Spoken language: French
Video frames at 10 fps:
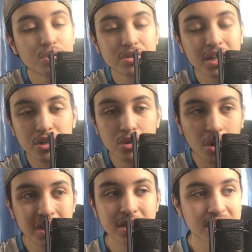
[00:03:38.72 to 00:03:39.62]
serait
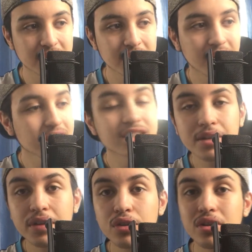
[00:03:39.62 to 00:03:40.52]
coriace, etc. Il
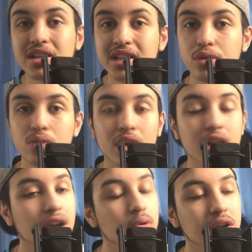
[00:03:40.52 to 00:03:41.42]
savait que les canons
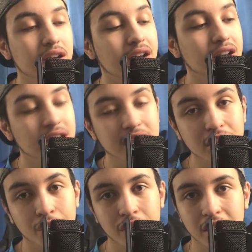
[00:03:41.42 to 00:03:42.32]
allaient
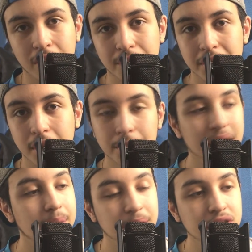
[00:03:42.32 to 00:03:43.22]
rien faire. Mais
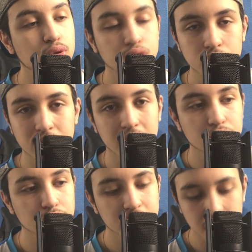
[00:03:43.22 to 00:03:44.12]
il a pas dit aux autres, il a
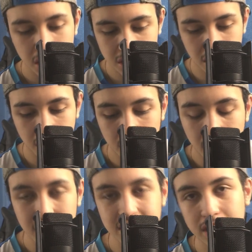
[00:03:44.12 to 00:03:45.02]
juste dit à sa,
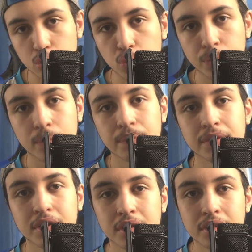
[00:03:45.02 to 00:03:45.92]
à sa troupe
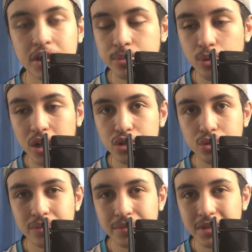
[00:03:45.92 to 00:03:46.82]

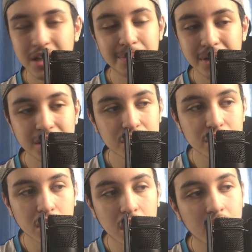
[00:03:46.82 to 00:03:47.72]
d'exploration. Il n'a pas dit
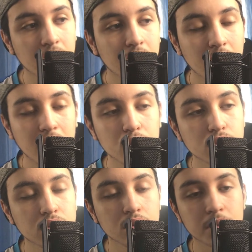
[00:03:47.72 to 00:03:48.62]
à, à
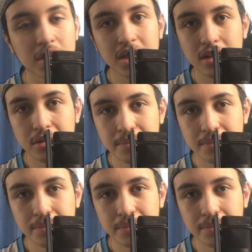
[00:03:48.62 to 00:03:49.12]
l'autre brigade.